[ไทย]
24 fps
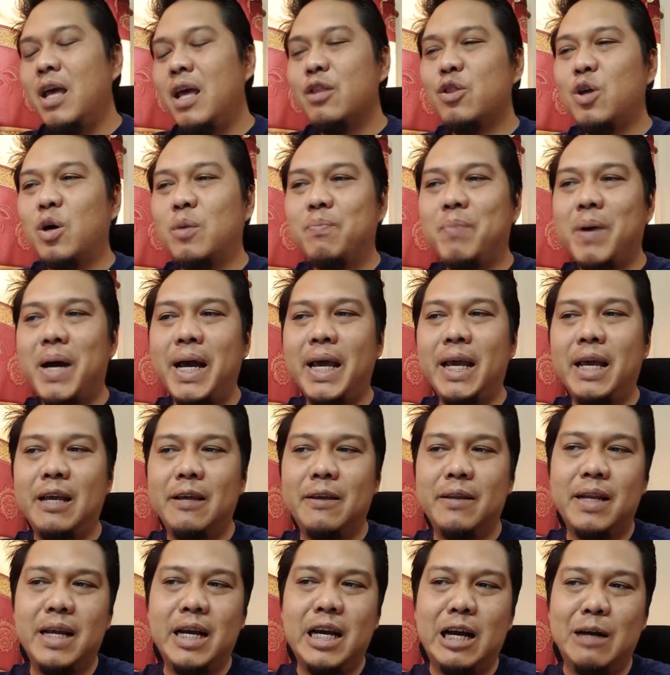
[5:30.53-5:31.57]
ต่อไป
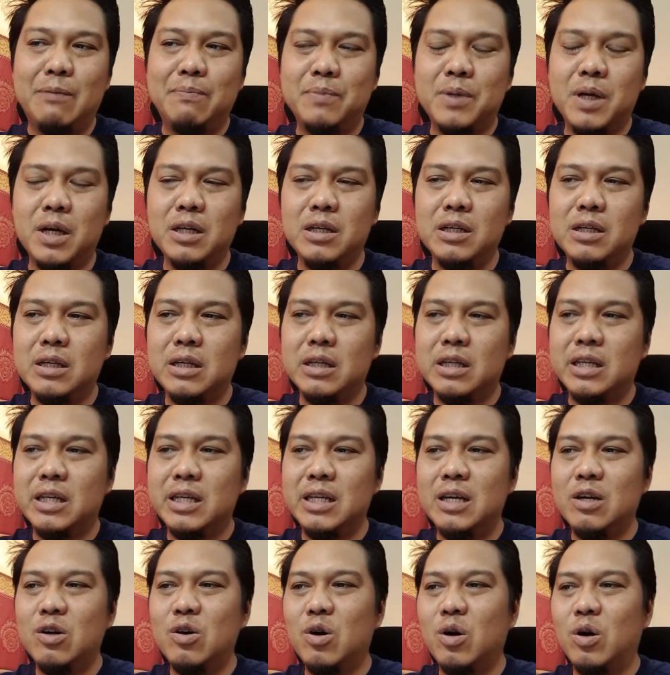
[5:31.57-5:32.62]
นะครับก็คือ
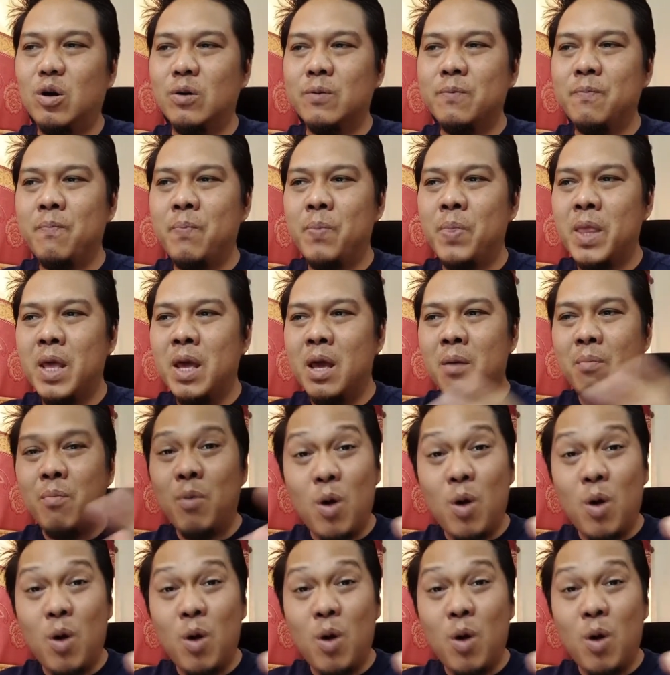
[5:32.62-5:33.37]
เรื่องของพ